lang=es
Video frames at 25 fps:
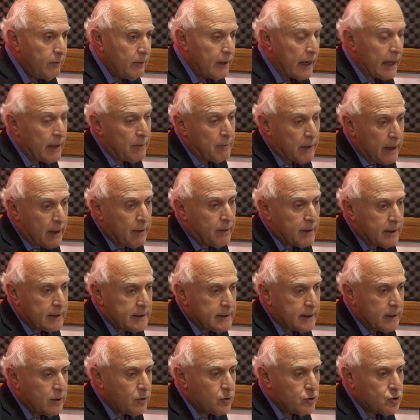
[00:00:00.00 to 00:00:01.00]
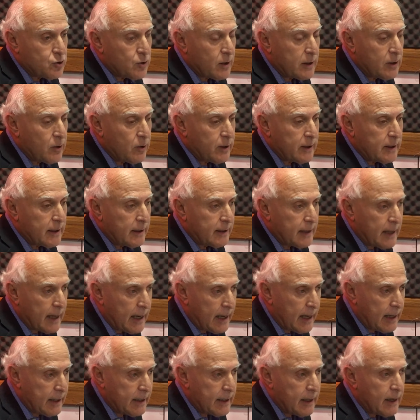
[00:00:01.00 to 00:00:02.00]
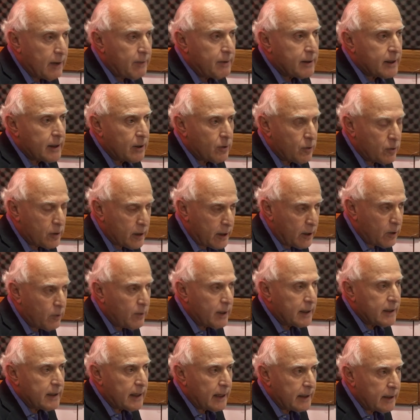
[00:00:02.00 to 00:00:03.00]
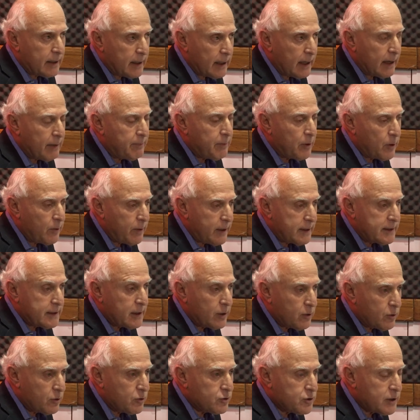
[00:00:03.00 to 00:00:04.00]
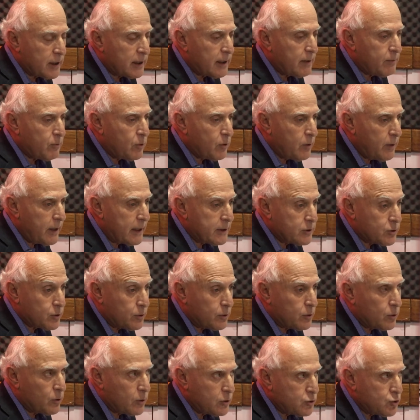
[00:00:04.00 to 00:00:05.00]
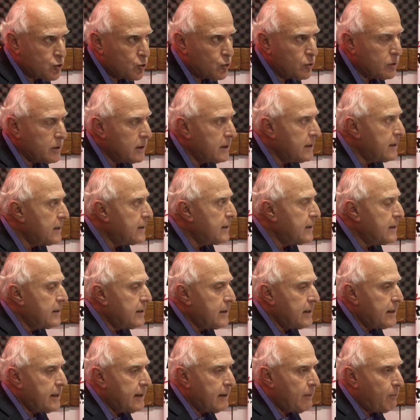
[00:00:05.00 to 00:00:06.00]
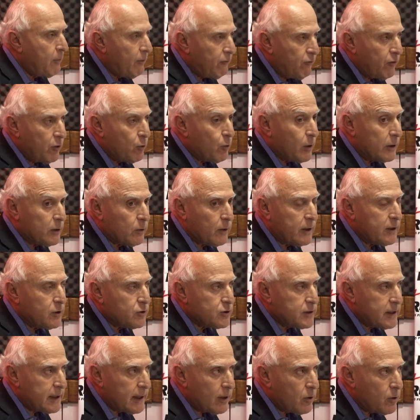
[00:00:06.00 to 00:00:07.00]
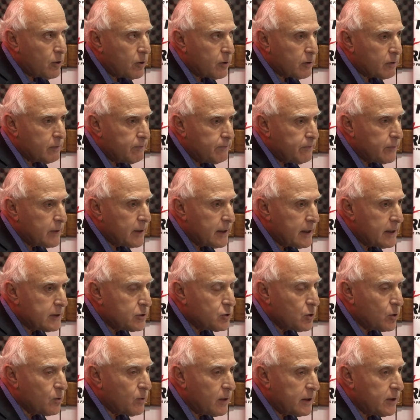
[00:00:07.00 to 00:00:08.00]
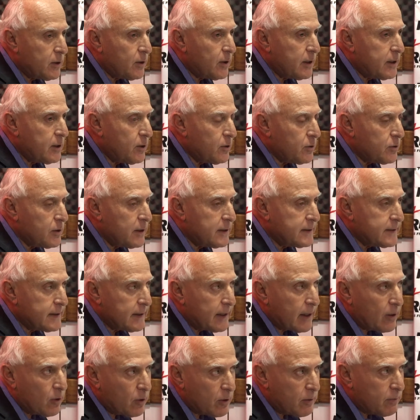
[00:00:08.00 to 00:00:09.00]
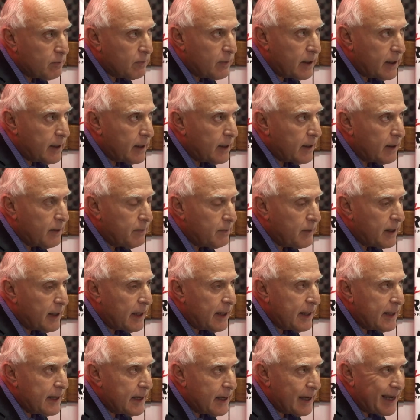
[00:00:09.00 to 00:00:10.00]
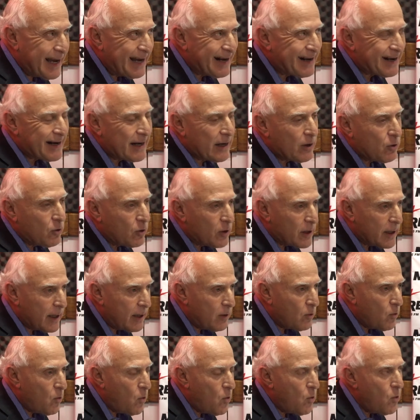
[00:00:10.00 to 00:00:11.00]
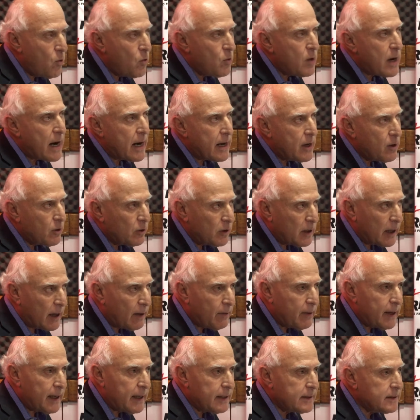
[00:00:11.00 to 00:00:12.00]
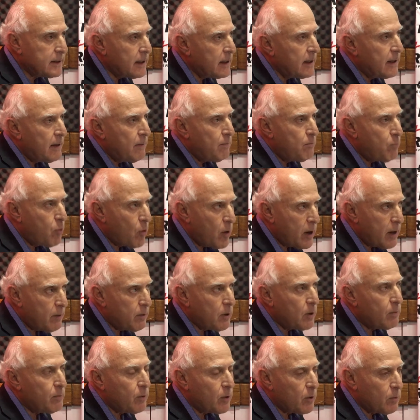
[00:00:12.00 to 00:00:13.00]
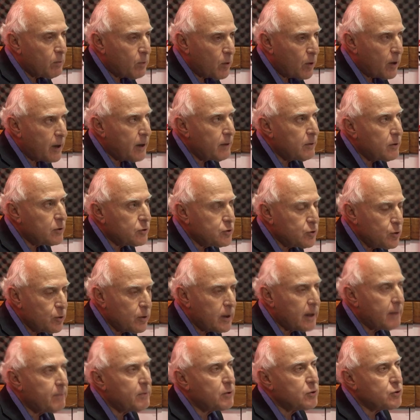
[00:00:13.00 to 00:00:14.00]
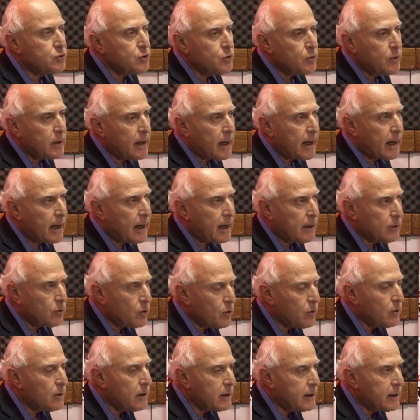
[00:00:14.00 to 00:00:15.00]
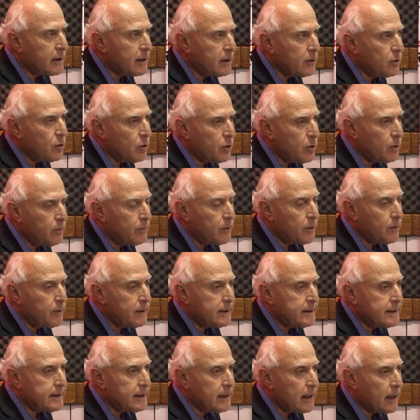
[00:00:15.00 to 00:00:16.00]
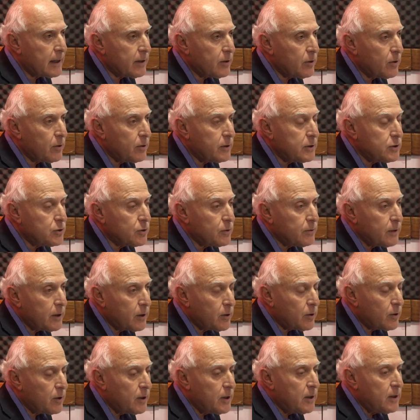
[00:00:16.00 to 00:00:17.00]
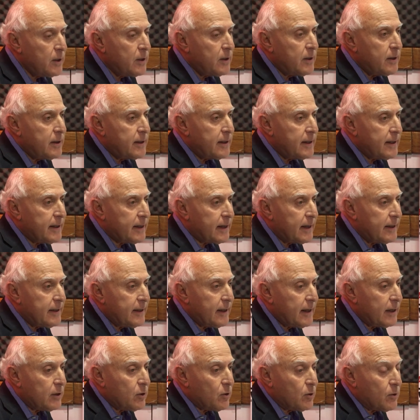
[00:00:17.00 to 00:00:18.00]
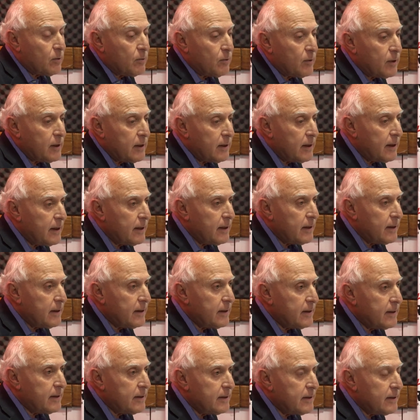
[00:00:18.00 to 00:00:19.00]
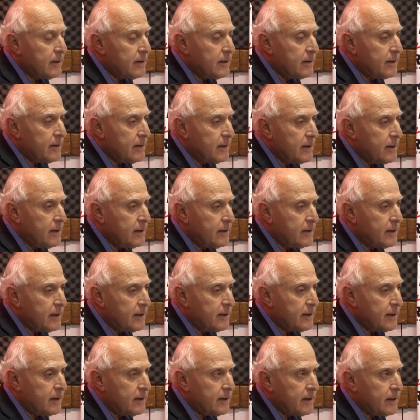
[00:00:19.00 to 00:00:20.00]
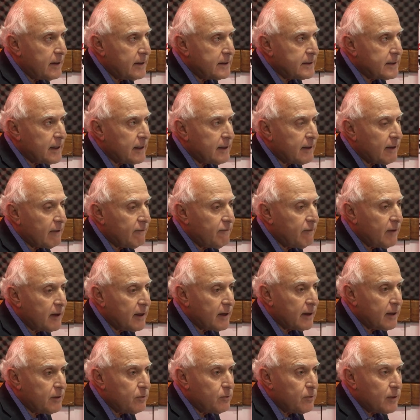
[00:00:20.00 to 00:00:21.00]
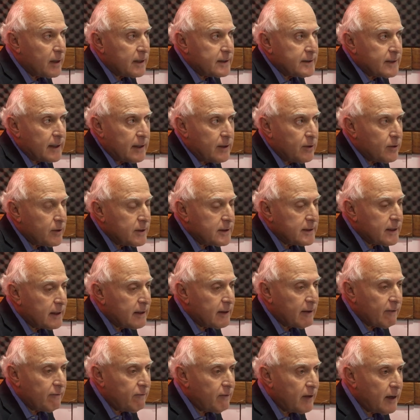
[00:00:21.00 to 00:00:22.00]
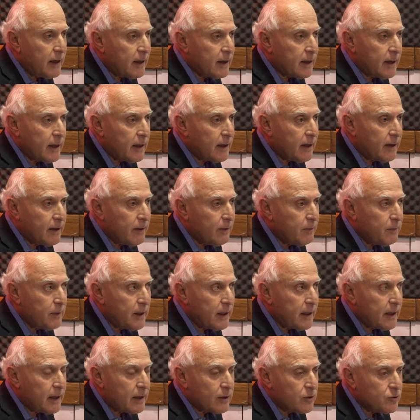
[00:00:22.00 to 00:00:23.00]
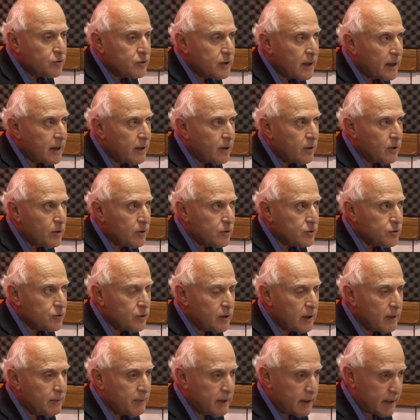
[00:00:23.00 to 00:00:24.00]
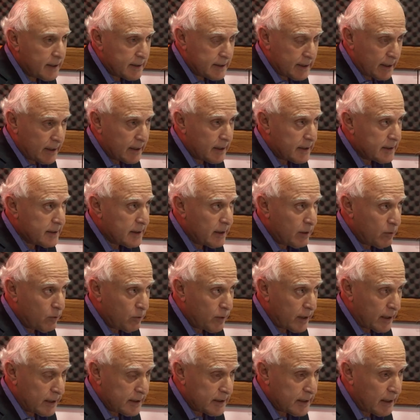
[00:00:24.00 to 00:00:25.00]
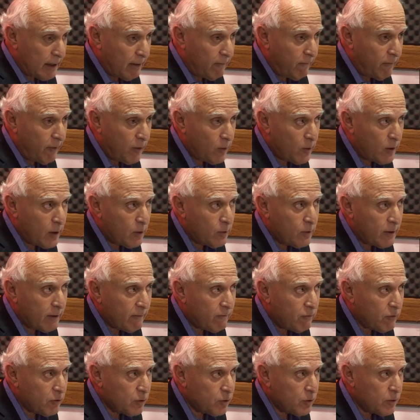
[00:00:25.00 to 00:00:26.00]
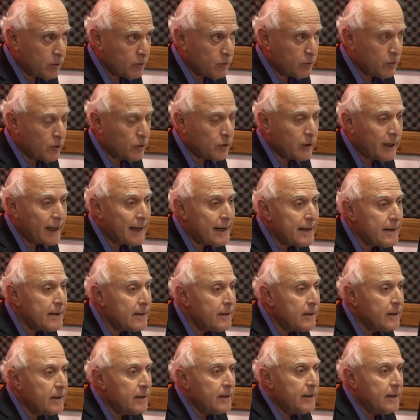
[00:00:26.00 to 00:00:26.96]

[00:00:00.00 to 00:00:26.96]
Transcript: además de haber sido ocho años intendente y haber recorrido bastante la provincia y conocerla muy bien, sobre todo el sur, después fui cuatro años senador. Y en esos cuatro años de senador me, dediqué a recorrer una y otra vez, pueblo por pueblo, ciudad por ciudad, todo el territorio provincial. ¿no? Y yo veo eh, candidatos como el, intendente de Santa Fe, que nunca salió de Santa Fe, que viene a Rosario solamente a sacarse alguna selfie o alguna foto en un hotel